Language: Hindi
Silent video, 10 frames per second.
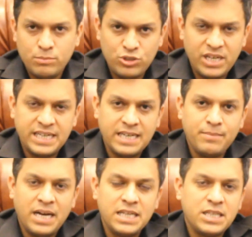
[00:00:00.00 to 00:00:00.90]
मुझे रिटर्न
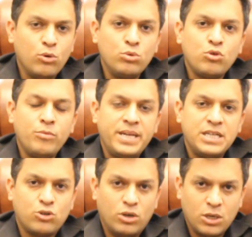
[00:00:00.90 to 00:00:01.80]
में आए थे उनको
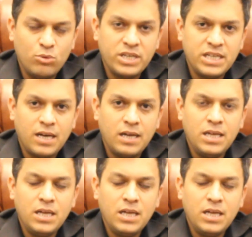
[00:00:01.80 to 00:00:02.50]
मैंने सॉर्ट आउट किया